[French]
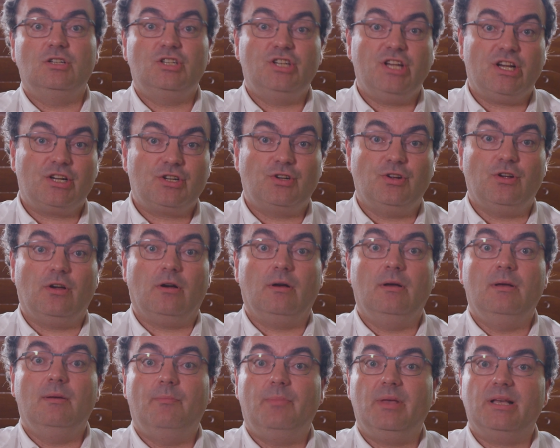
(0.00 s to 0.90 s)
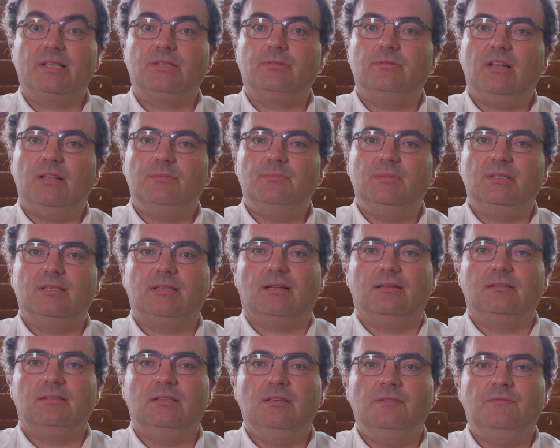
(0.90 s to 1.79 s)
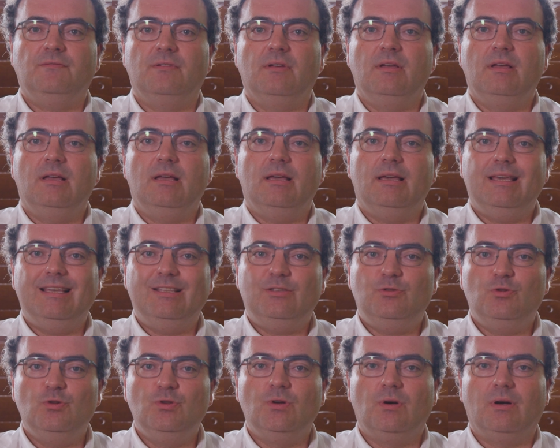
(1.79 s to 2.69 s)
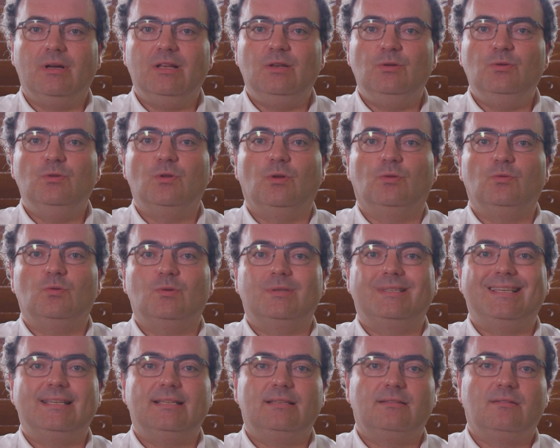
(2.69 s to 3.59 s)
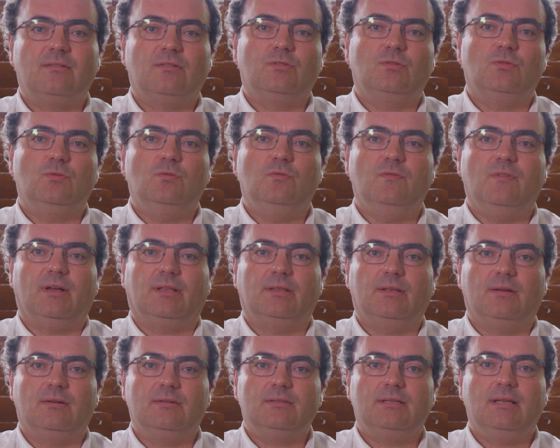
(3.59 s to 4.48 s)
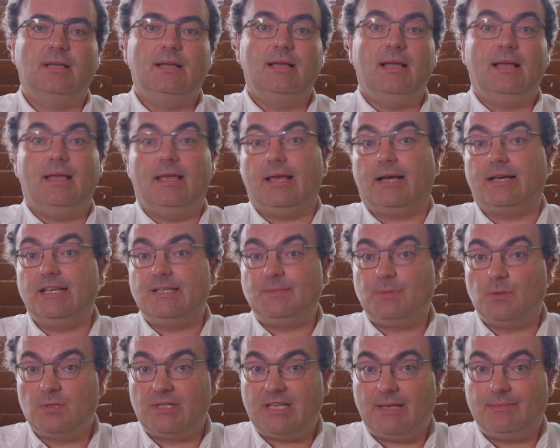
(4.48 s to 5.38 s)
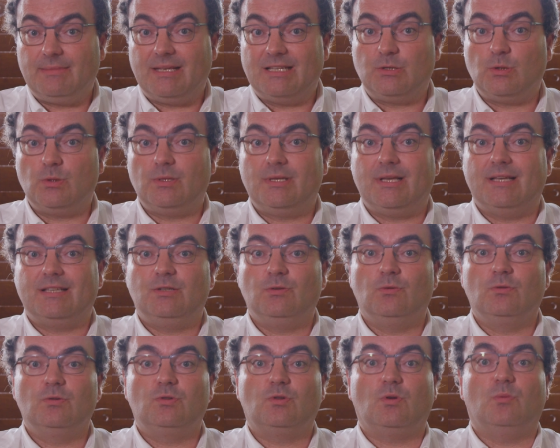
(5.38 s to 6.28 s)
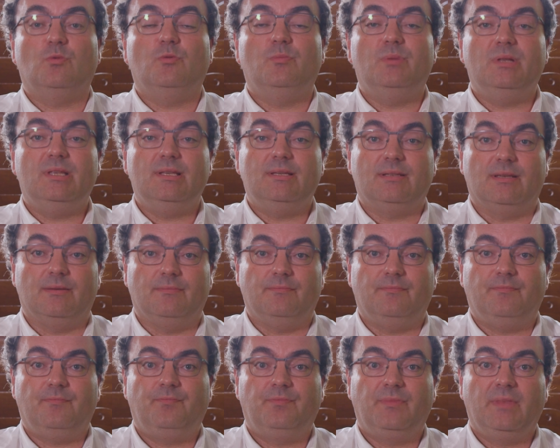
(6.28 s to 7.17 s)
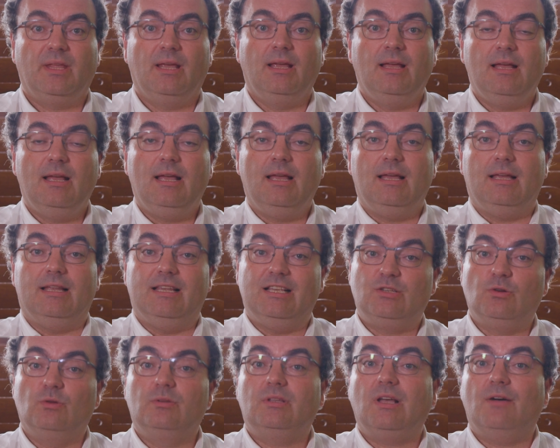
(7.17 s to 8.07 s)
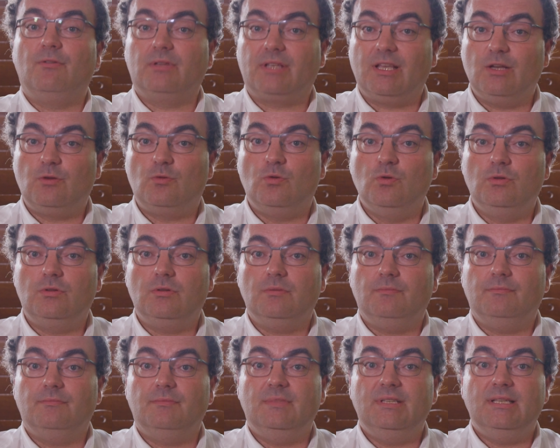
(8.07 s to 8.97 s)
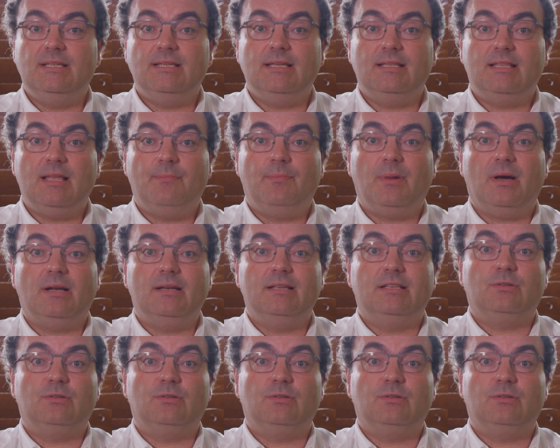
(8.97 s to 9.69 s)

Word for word: chercheurs, personnels administratifs, étudiants élus dans nos instances de gouvernance et responsables d'associations sont mobilisés. Ils sont à votre écoute, n'hésitez pas à les